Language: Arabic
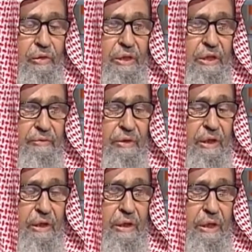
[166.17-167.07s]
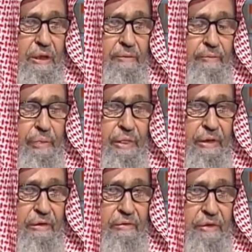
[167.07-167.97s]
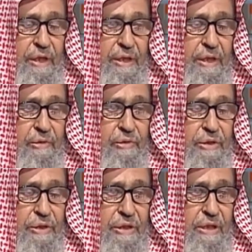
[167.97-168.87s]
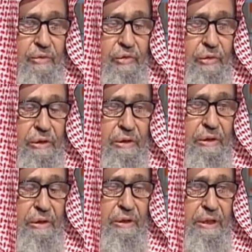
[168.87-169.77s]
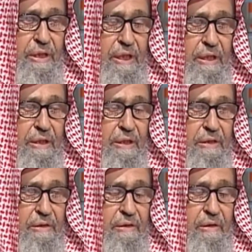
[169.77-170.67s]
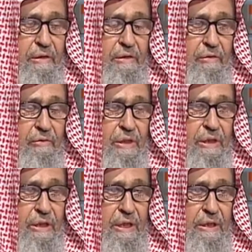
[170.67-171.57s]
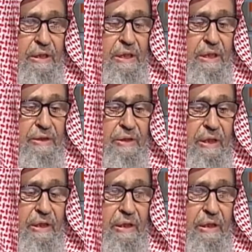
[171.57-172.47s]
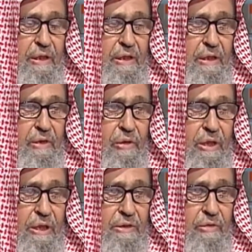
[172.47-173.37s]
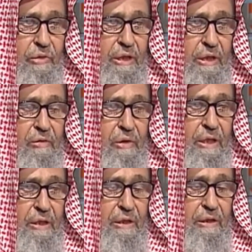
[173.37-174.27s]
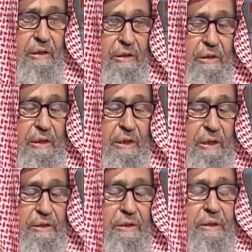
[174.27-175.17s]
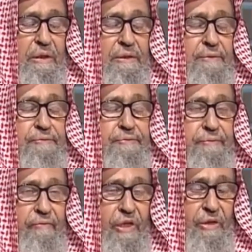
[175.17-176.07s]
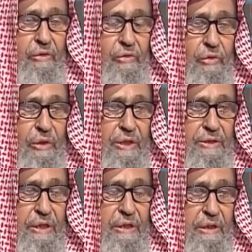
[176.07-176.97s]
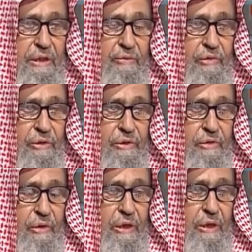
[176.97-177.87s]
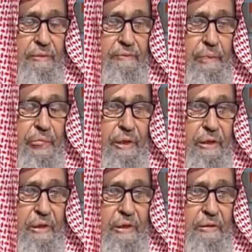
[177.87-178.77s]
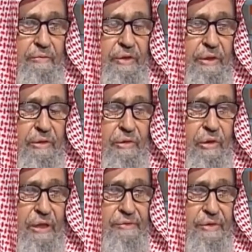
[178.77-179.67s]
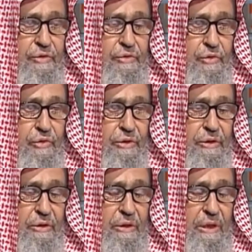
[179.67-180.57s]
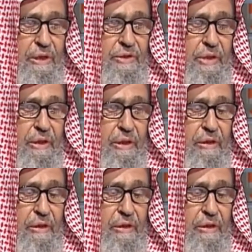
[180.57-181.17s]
وغذي بالحرام فأنى يستجاب لذلك وكذلك يتحرى الأوقات والأحوال التي تكون أرجى لقبول الدعاء مثل الدعاء في السجود قال صلى